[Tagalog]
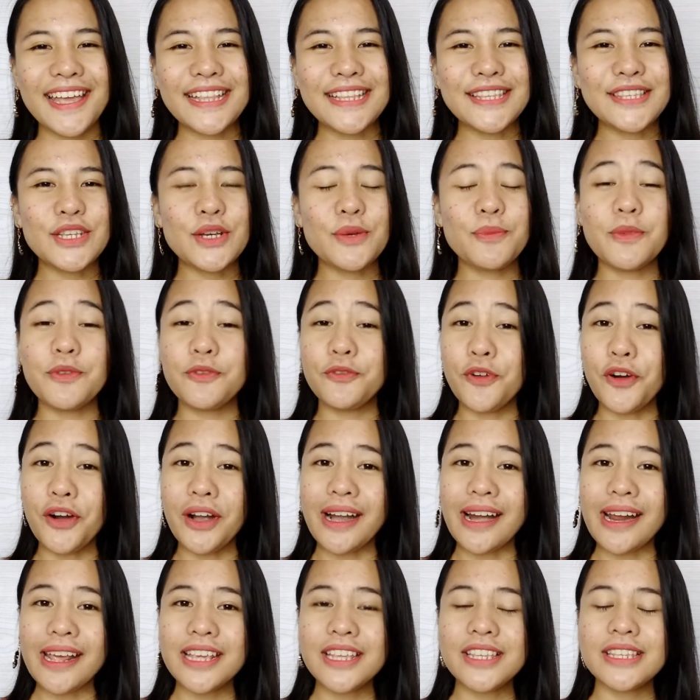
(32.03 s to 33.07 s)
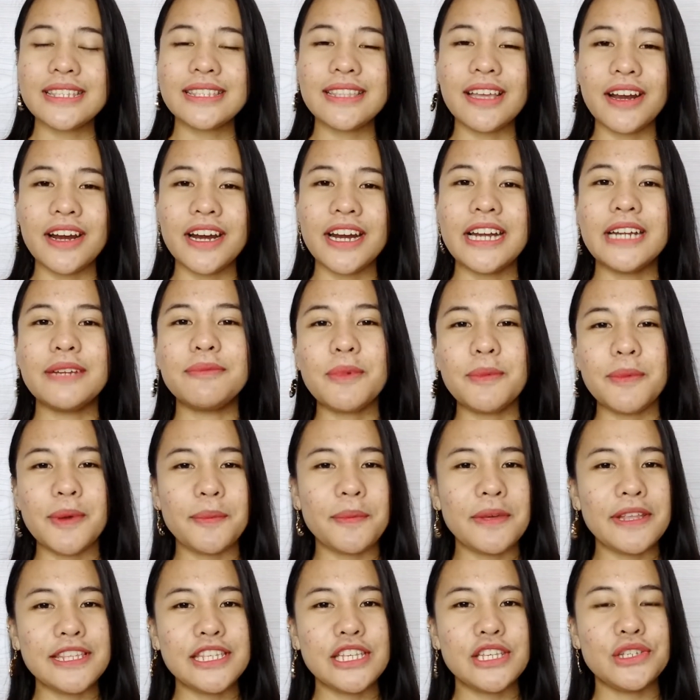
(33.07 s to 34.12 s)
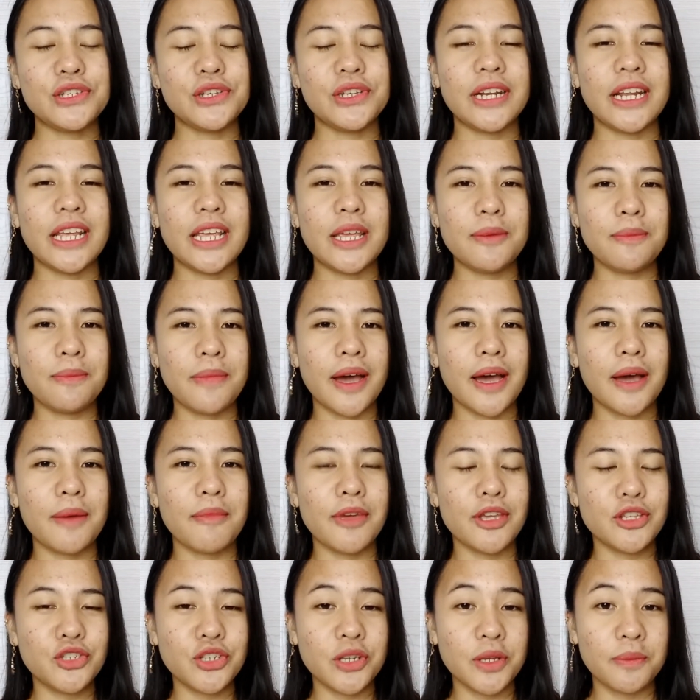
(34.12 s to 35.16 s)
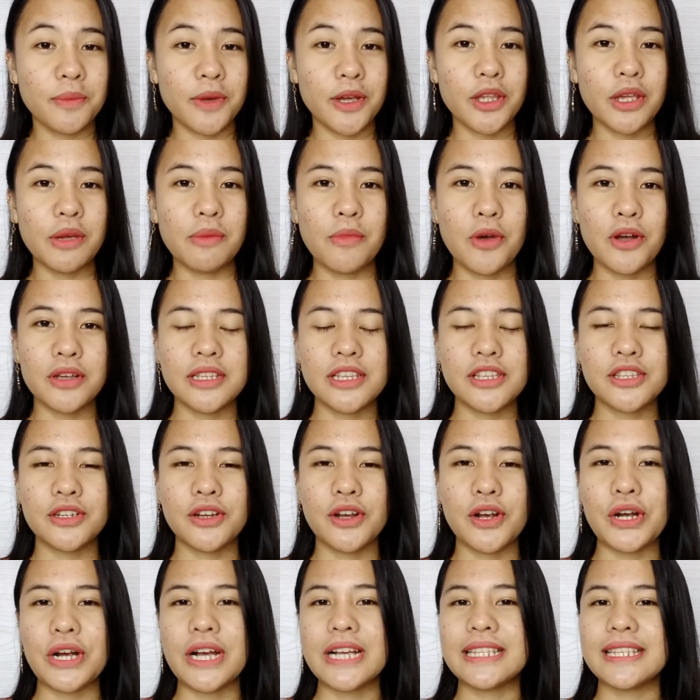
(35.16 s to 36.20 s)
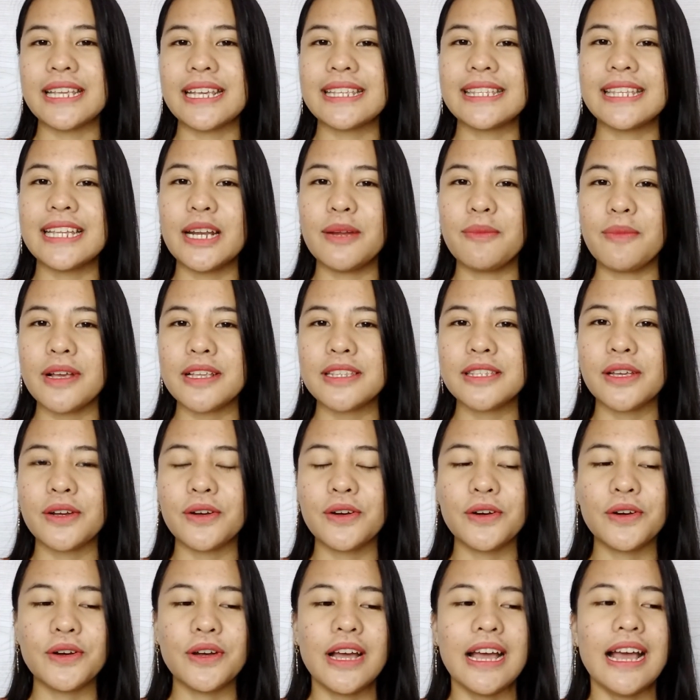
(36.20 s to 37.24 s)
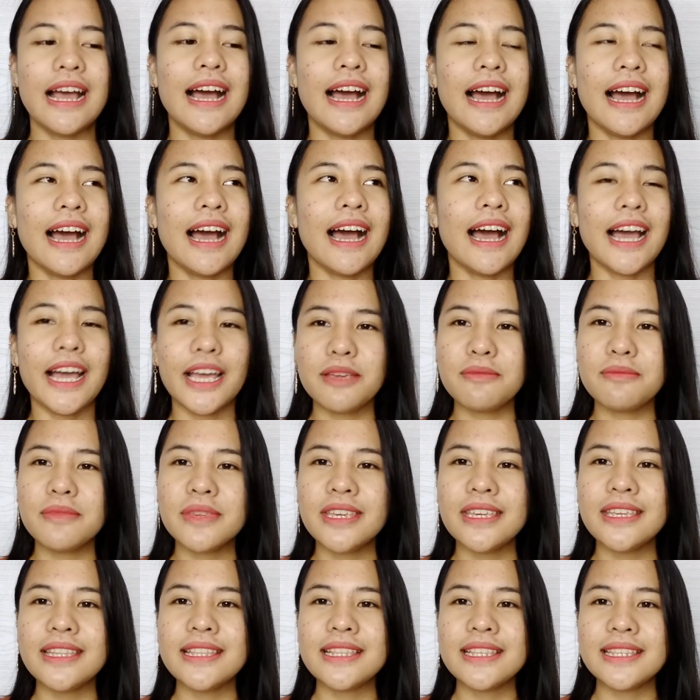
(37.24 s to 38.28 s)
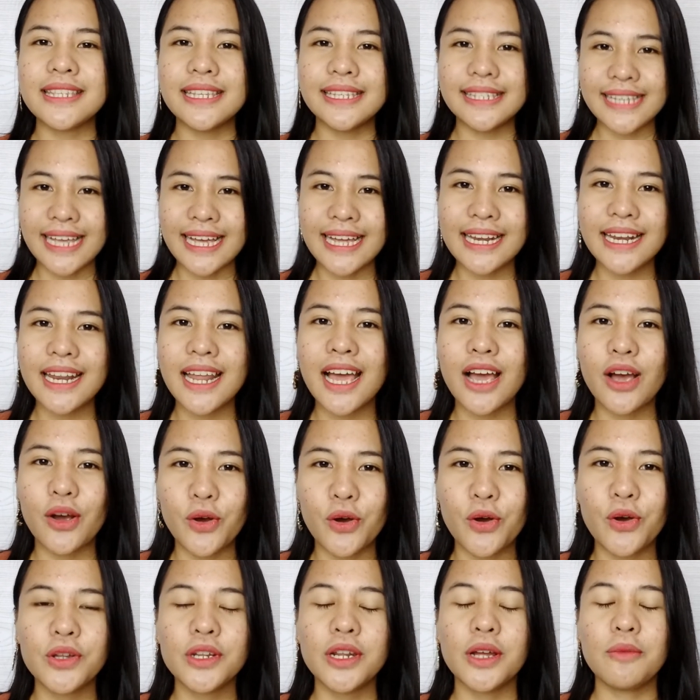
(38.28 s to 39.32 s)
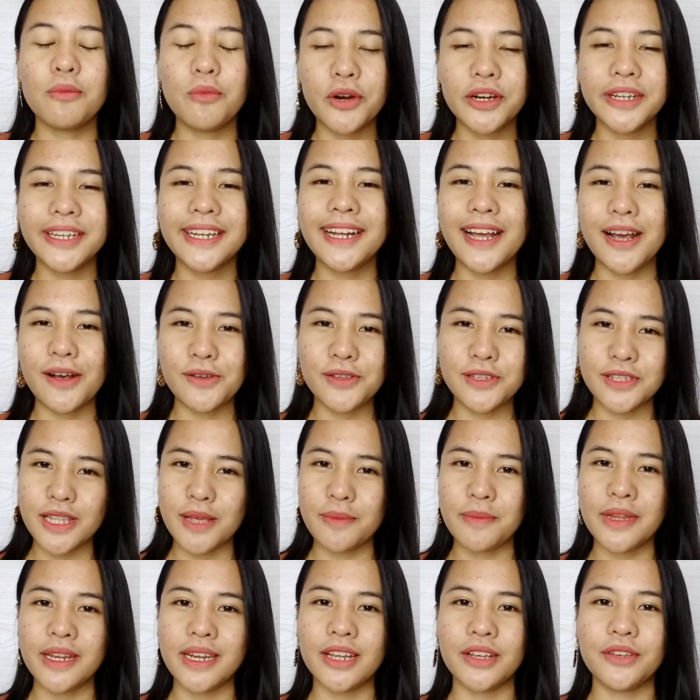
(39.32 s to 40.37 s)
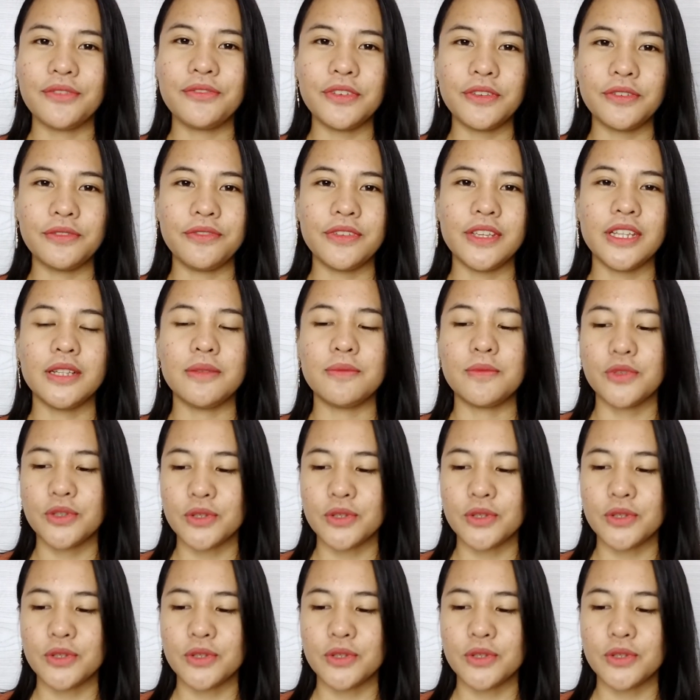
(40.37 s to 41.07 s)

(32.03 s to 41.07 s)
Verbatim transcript: Ayan, so before I start, mapapansin nyo na iba. Medyo iba yung boses ko kasi sa labas ako. I mean, sa sala ako ng boarding house namin nag-film.